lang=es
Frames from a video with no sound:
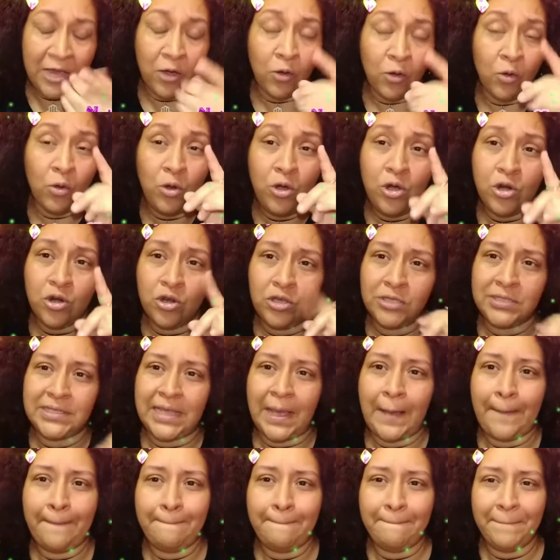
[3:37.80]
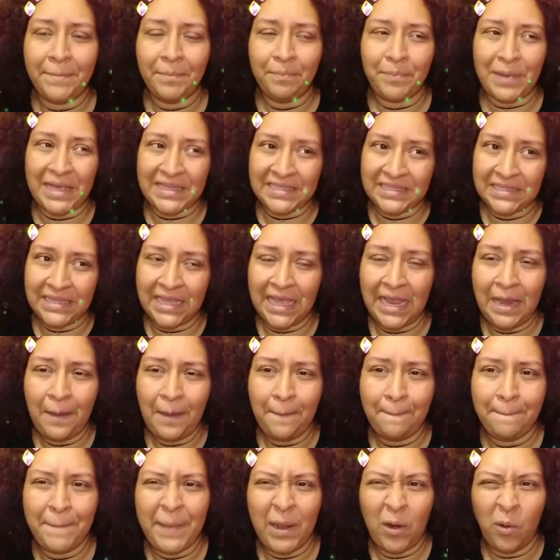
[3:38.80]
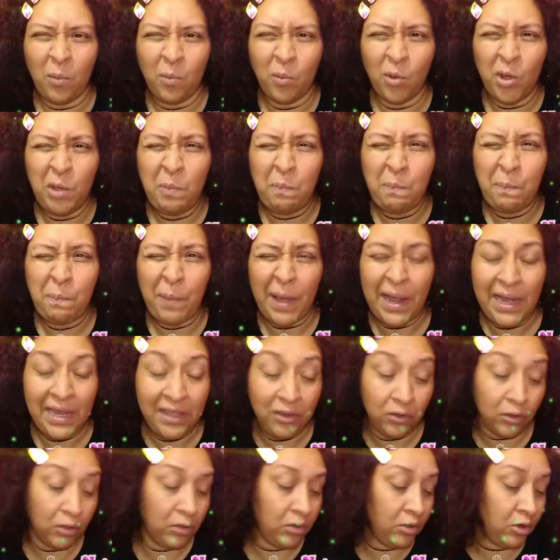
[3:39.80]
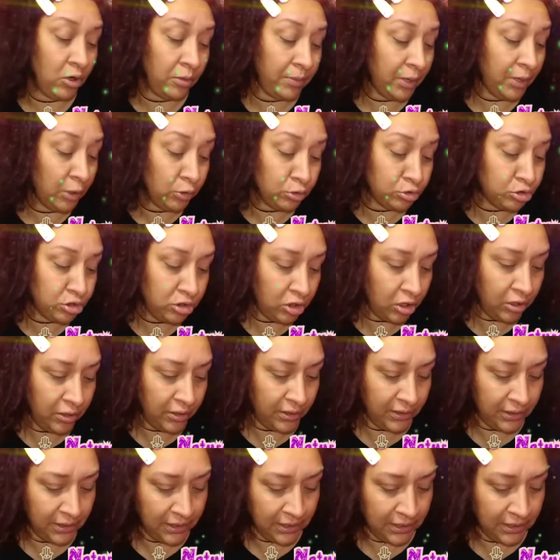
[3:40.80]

Un rosa pastel, pero muy pálido, no me gustó.